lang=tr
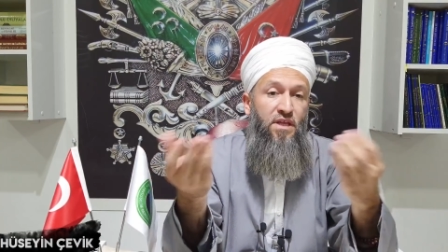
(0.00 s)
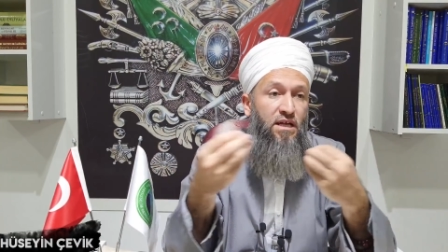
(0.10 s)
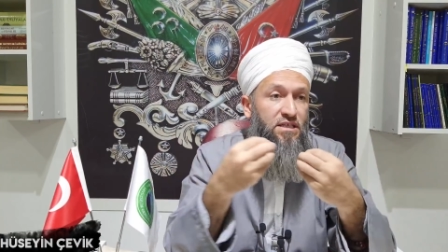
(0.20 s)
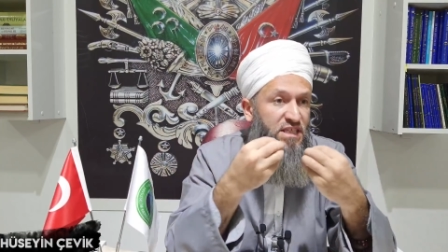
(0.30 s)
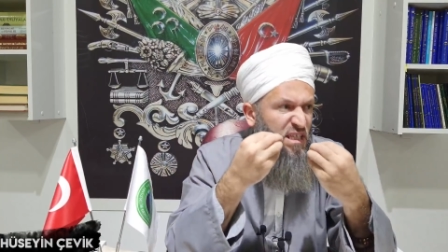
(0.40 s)

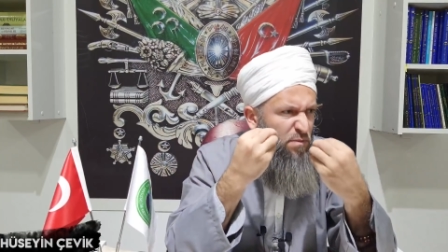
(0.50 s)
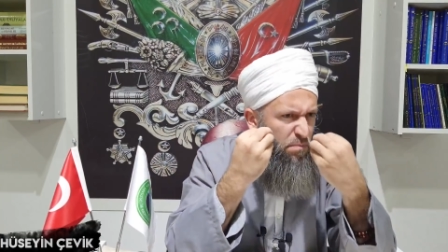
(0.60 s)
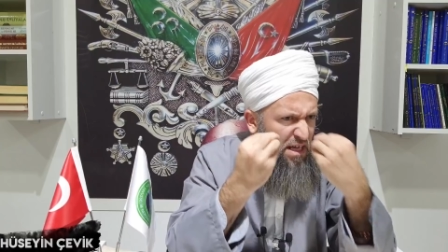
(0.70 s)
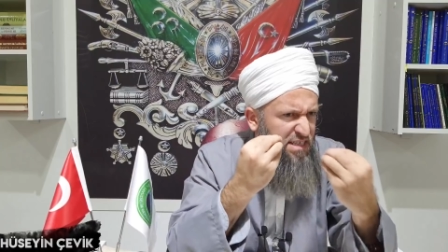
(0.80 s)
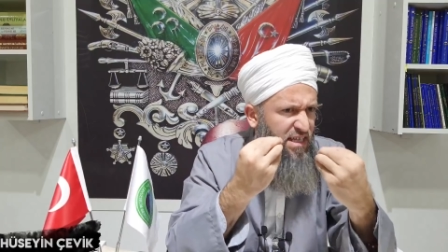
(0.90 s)

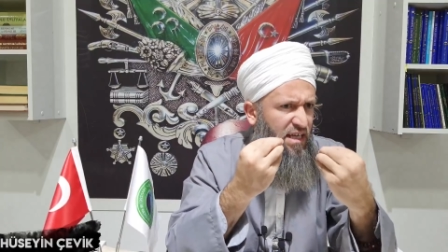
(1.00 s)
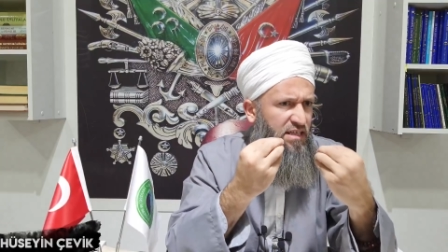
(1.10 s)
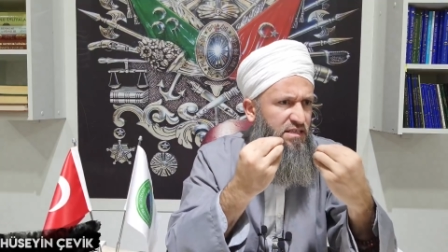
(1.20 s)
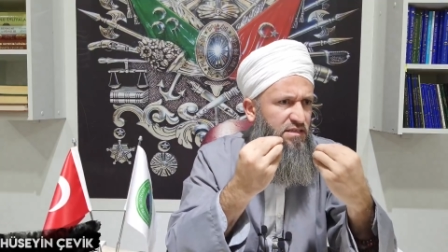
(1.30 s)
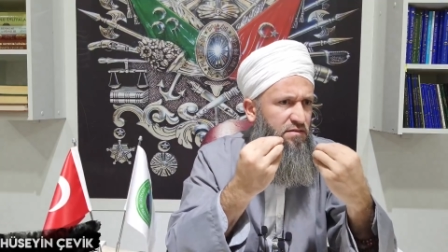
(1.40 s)
25
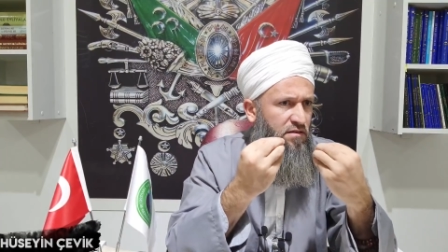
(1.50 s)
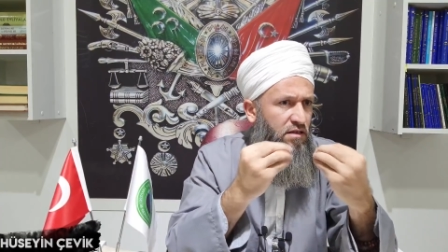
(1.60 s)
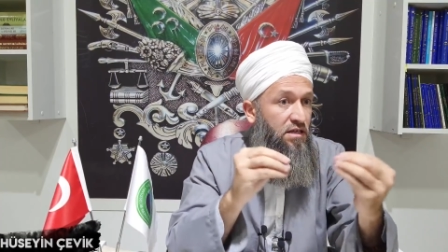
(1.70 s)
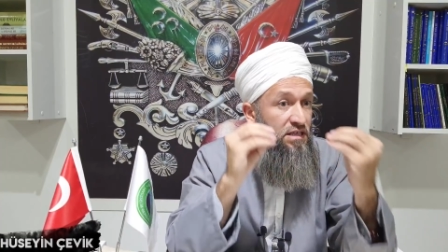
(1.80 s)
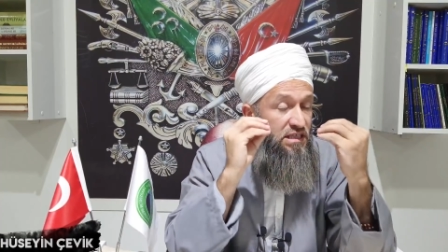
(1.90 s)
senedir
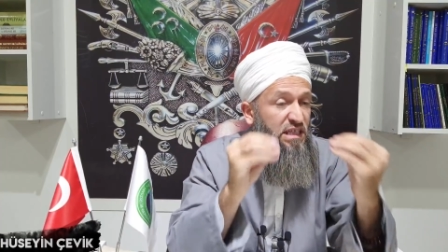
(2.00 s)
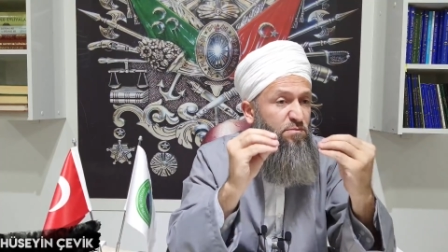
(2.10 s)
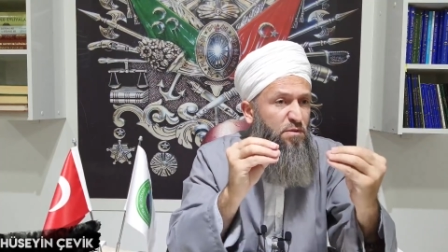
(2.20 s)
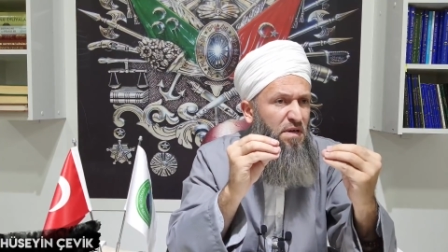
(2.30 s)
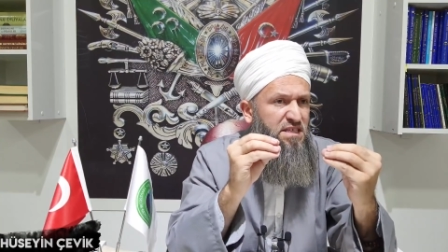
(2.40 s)

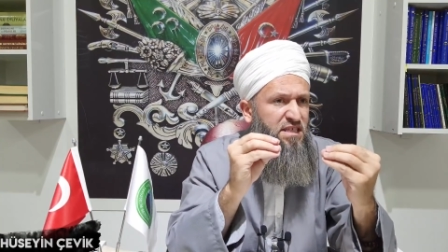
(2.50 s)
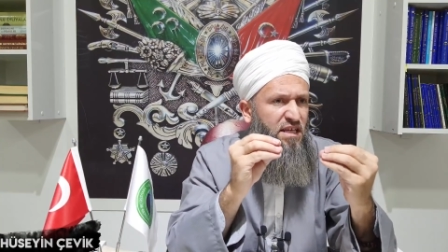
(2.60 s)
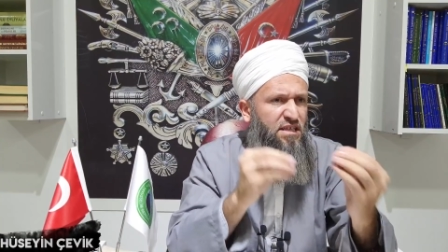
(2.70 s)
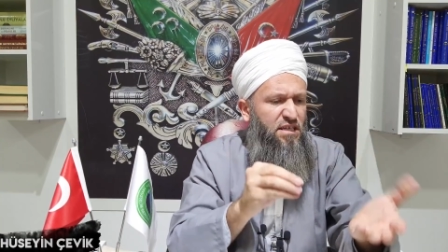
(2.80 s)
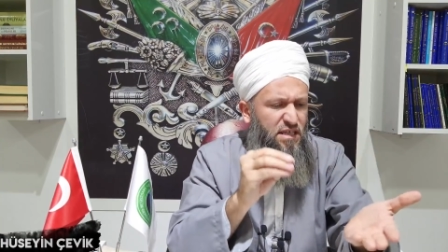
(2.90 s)
25
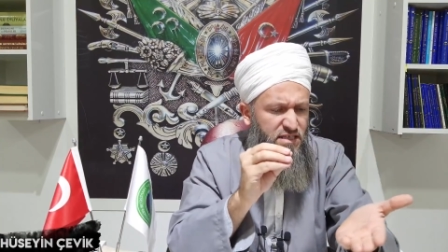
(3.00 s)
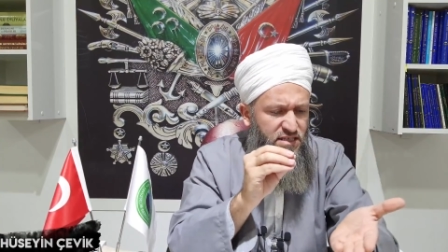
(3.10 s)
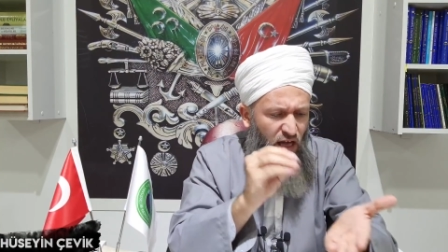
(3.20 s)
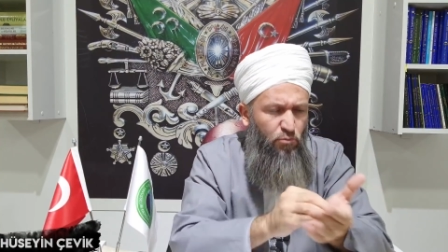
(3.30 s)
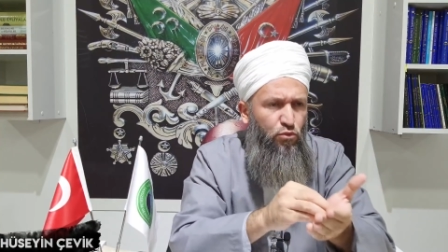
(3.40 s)
senedir
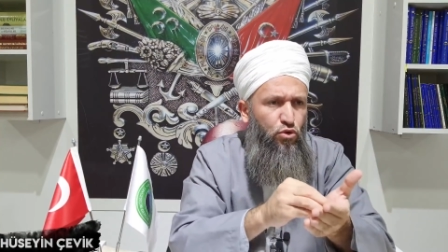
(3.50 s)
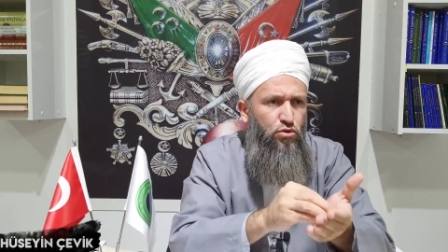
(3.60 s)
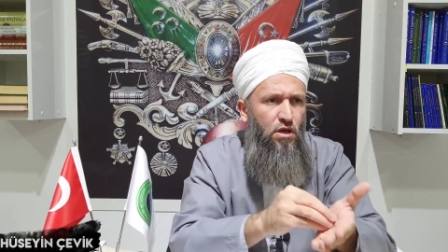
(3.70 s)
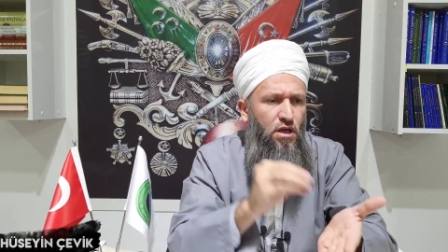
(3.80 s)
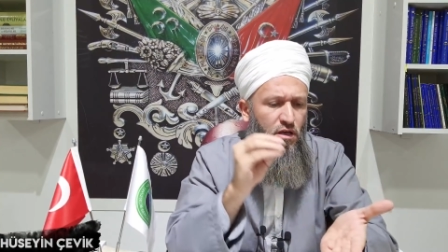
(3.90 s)
İstanbul